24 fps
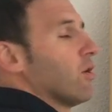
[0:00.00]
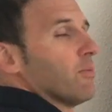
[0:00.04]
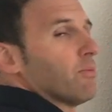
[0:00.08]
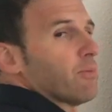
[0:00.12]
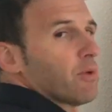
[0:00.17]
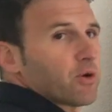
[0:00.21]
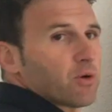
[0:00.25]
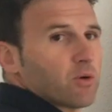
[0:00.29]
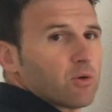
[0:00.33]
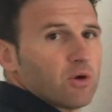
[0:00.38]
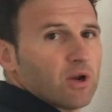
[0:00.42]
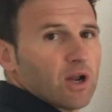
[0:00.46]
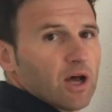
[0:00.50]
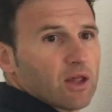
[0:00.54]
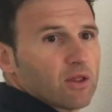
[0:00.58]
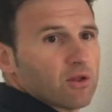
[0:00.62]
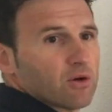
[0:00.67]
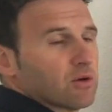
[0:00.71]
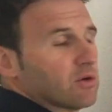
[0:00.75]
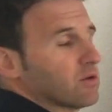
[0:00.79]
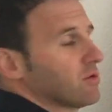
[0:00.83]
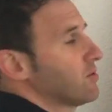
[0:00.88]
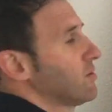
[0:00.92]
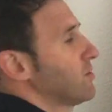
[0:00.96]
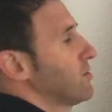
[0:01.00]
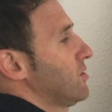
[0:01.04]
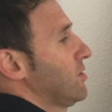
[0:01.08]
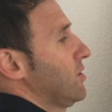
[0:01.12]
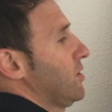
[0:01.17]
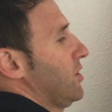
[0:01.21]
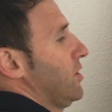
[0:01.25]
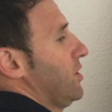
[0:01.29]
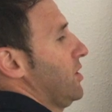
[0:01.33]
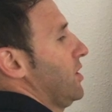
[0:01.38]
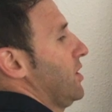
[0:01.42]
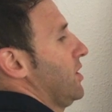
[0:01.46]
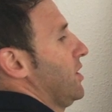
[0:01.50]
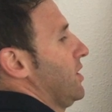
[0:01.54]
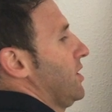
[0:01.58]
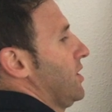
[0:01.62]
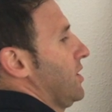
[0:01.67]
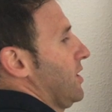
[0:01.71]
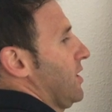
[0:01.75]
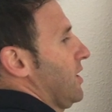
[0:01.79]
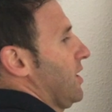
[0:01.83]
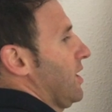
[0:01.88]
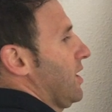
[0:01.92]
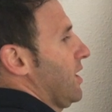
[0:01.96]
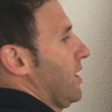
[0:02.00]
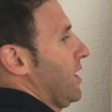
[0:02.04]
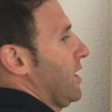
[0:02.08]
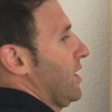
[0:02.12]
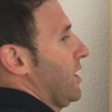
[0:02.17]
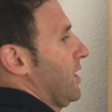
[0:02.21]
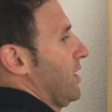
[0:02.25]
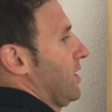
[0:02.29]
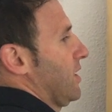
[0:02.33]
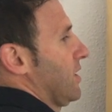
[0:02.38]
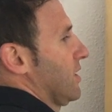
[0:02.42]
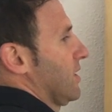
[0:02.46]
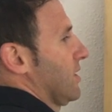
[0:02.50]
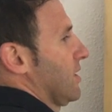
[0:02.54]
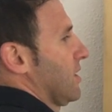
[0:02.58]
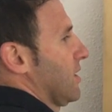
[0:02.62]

por un lado y L.